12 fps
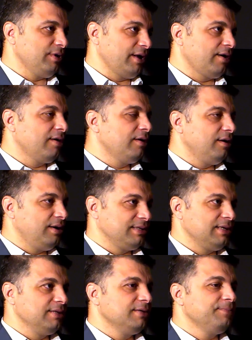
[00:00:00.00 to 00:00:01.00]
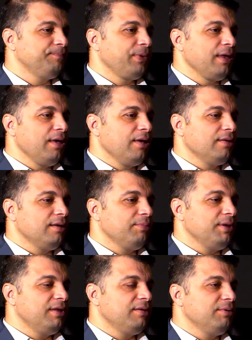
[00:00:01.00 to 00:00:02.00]
olarak atandım.
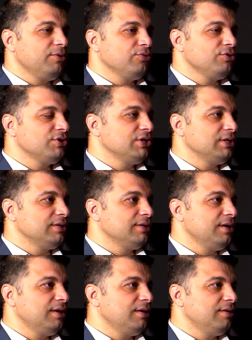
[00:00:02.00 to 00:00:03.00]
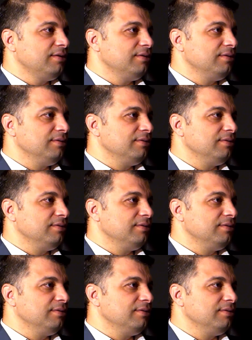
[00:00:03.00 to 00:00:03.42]
Tabii 2014 yılında e,